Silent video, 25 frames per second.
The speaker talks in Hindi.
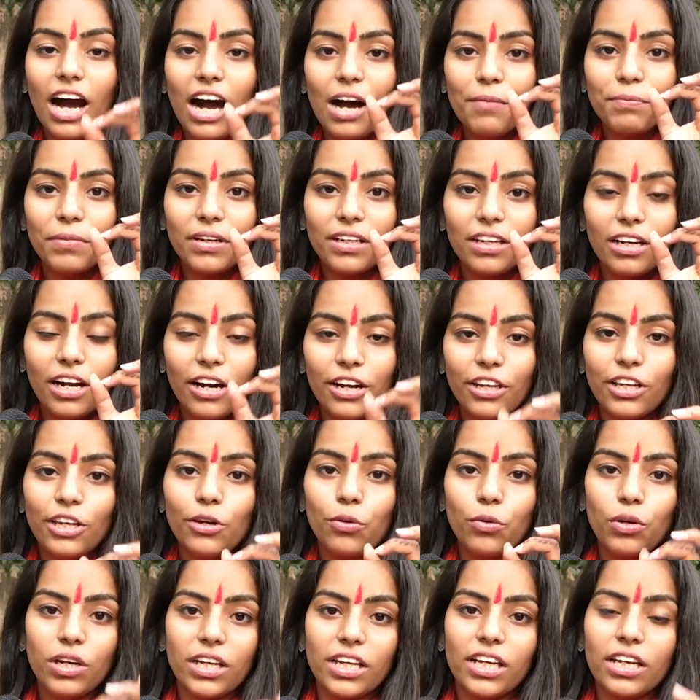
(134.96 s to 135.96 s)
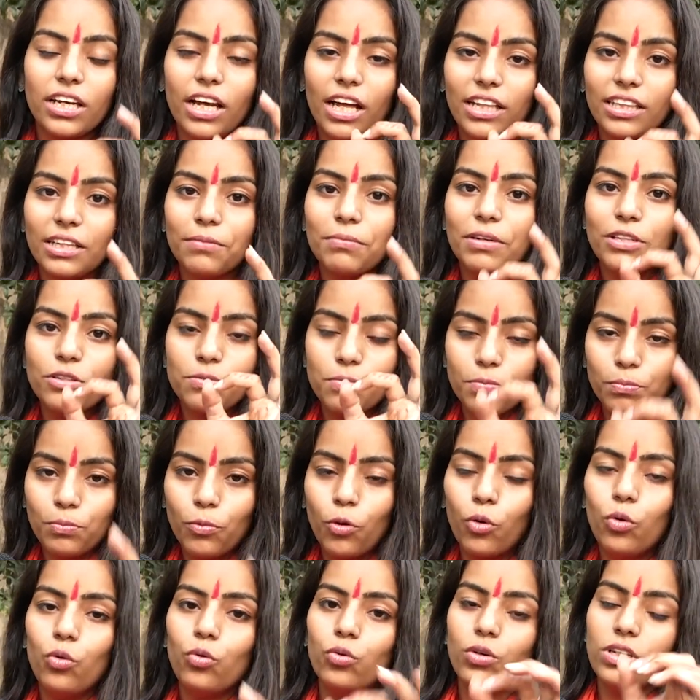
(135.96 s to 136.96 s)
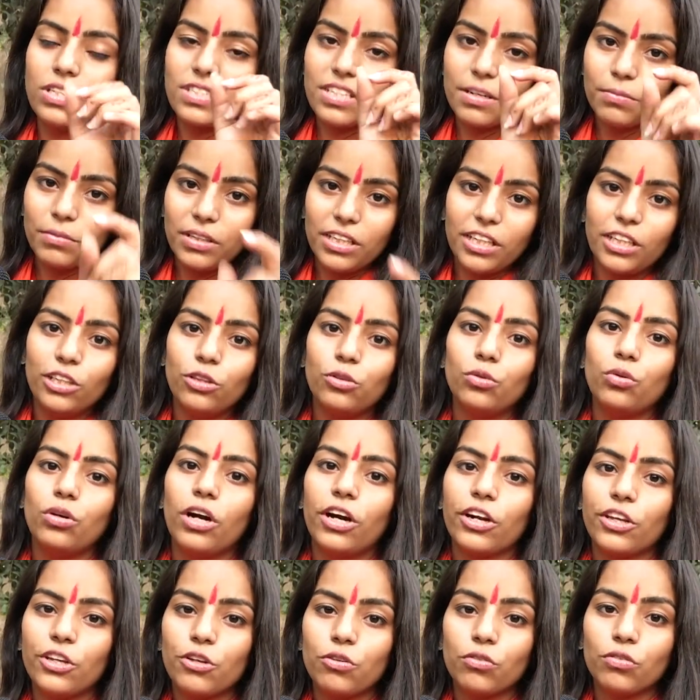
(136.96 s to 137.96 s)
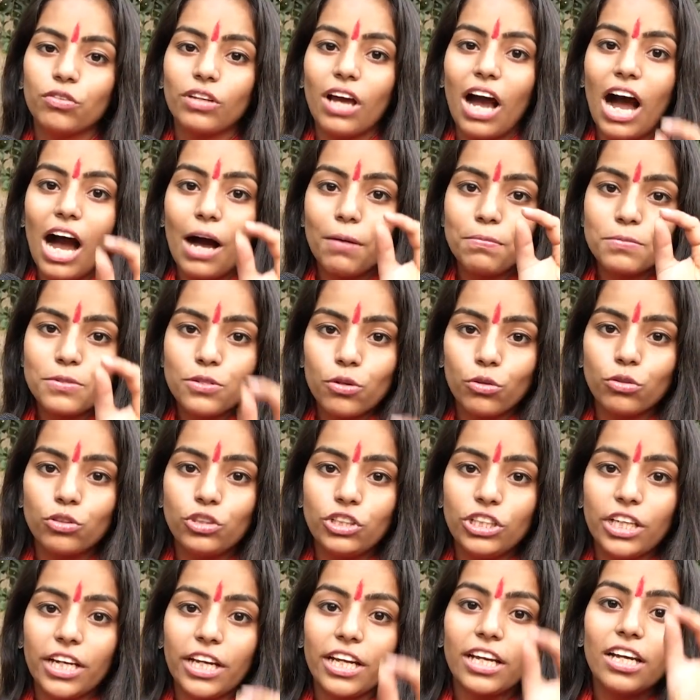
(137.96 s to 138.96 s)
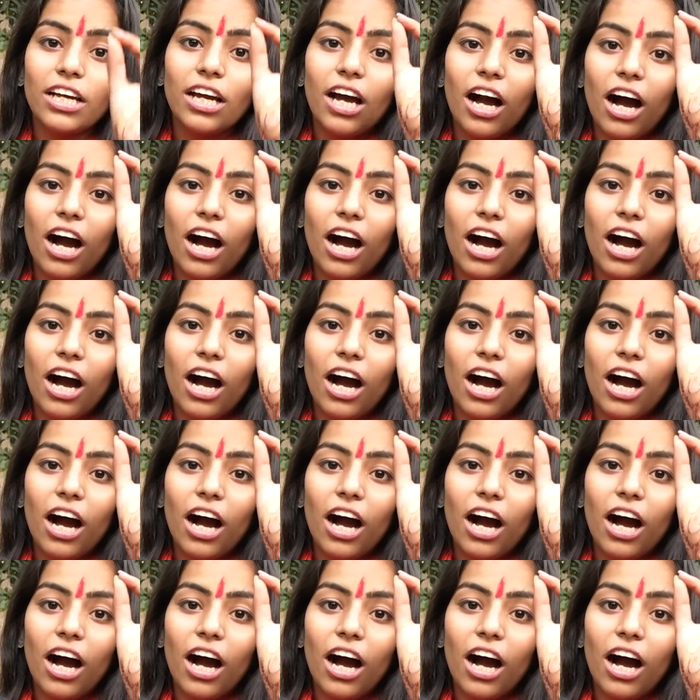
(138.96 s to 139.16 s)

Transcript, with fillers: आप एक लड़की होने के नाते मैं बोलूँगी सभी हिंदू लड़कियों से आप सोचिए